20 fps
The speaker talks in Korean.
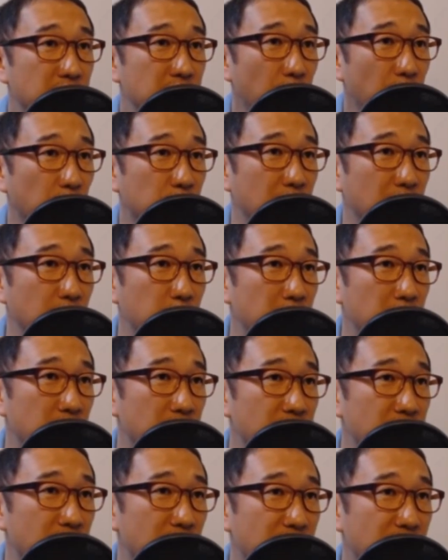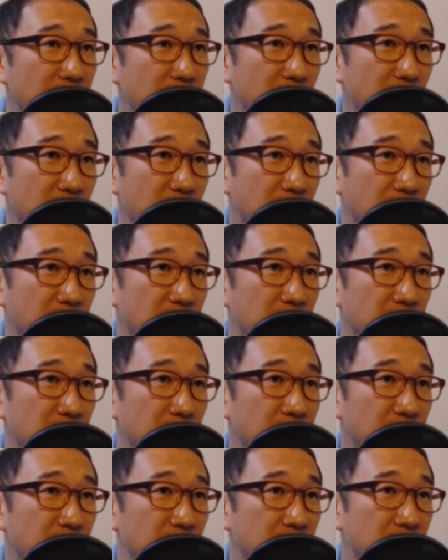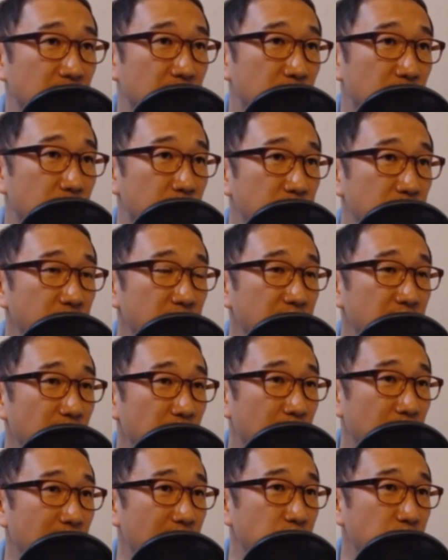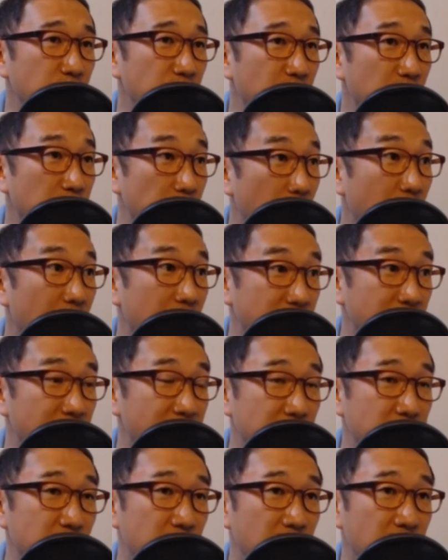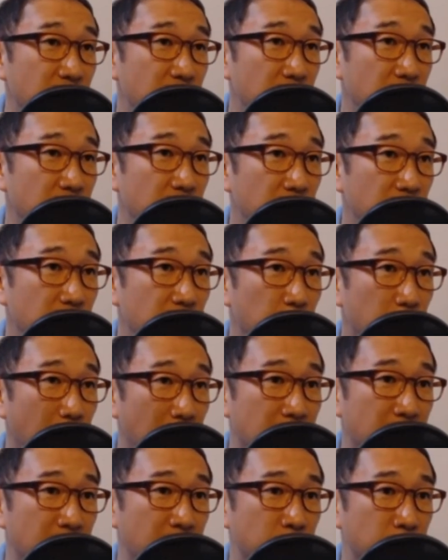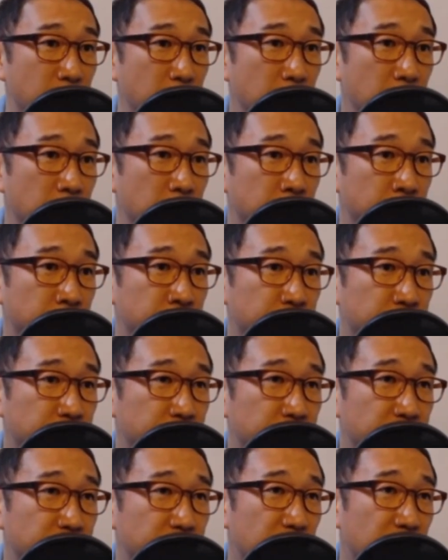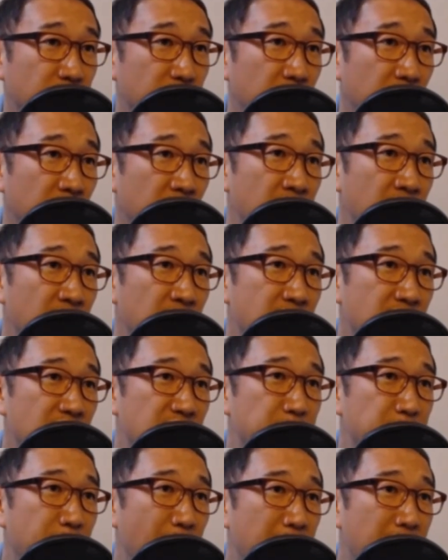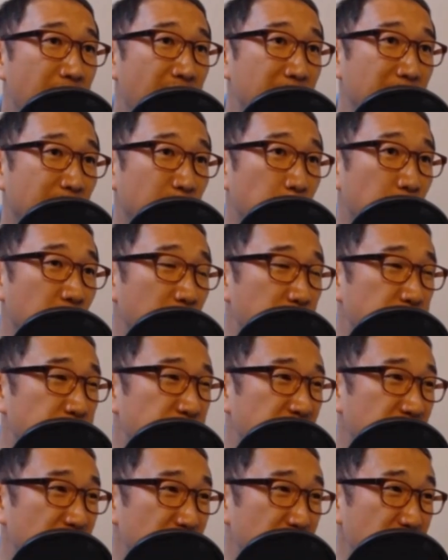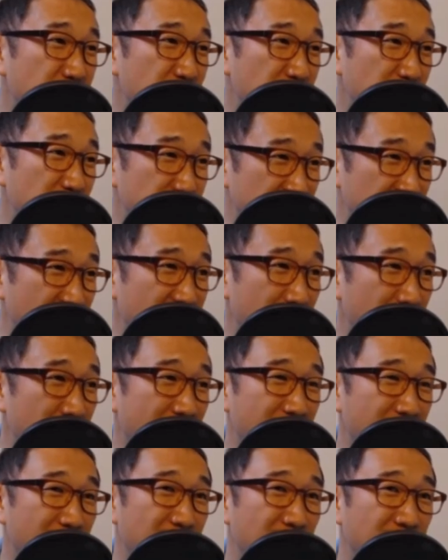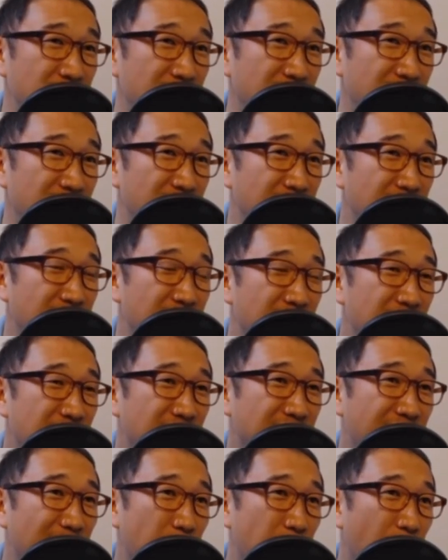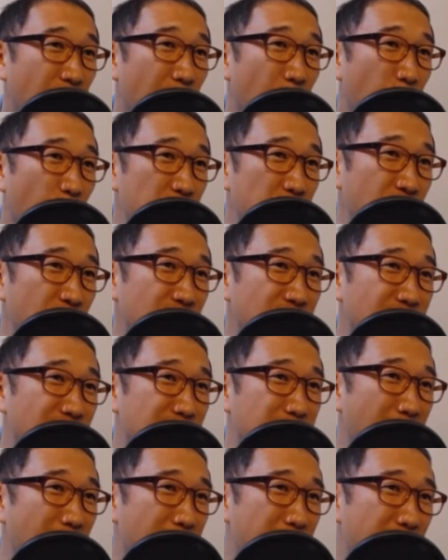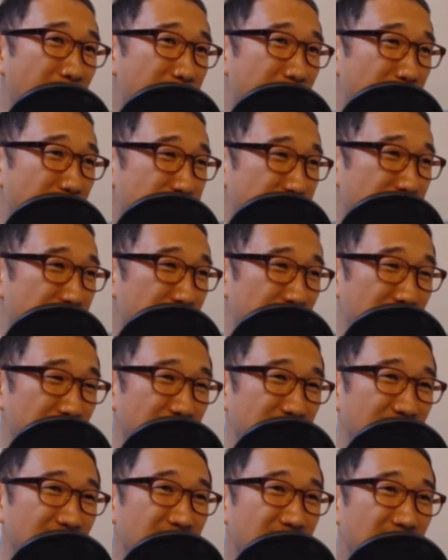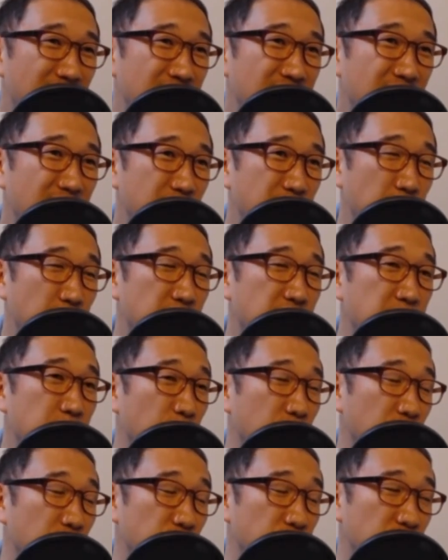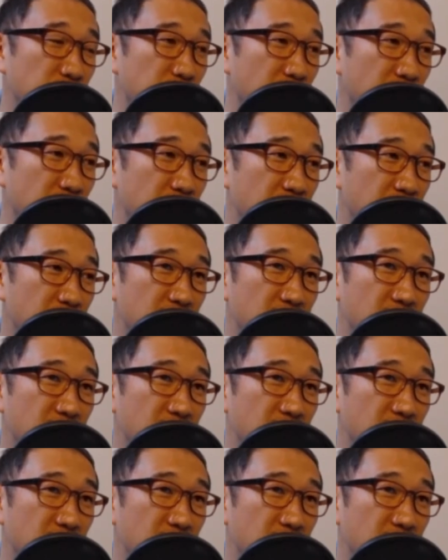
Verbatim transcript: 그럼 어떻게 둬야 되느냐 이때 어, 흑이 선택할 수 있는 건 몇 가지가 있죠. 요거 안 되고 급한 마음에 또 여기 붙이시는 분들이 무지하게 많아요. 일단 일단 뭐가 오면은 급한 마음에 붙여 여기를. 근데 이거 젖히면 어떻게 두실 거예요?